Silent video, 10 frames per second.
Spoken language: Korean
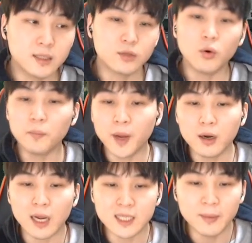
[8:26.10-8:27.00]
이제
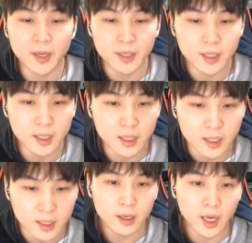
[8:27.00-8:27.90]
총평을
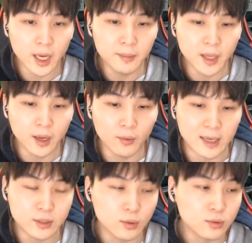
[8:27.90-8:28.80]
하자면은 게임 내
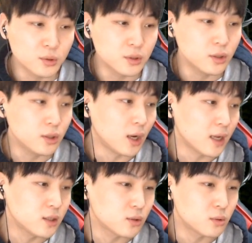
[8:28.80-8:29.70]
완성도는
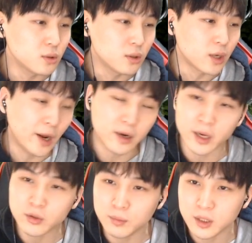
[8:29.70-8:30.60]
아직 이거
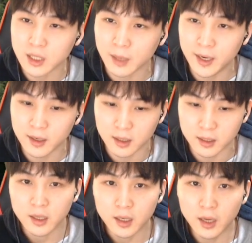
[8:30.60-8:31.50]
렉좀 렉 잡아야 될
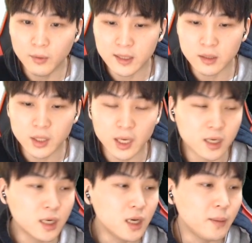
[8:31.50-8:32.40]
것 같아 게임
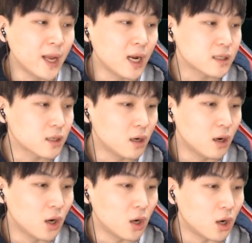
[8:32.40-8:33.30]
완성될
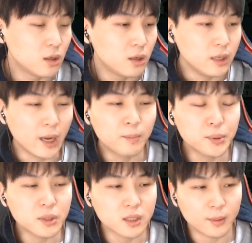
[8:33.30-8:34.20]
클베라서
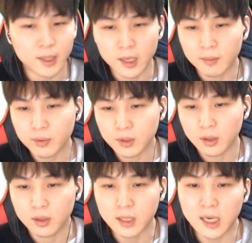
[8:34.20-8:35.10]
렉부터 잡아야 돼
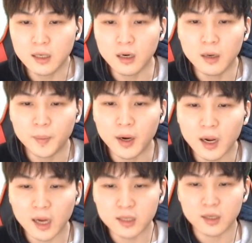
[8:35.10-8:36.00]
렉부터 다른 걸
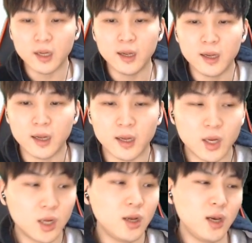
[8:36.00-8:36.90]
평가하기 전에
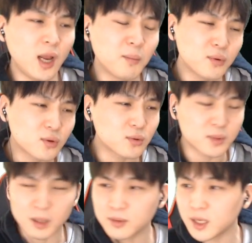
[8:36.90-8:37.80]
렉부터
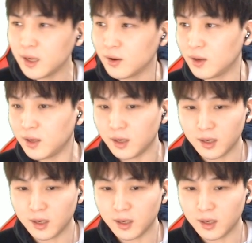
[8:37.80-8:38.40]
좀 잡으세요. 예.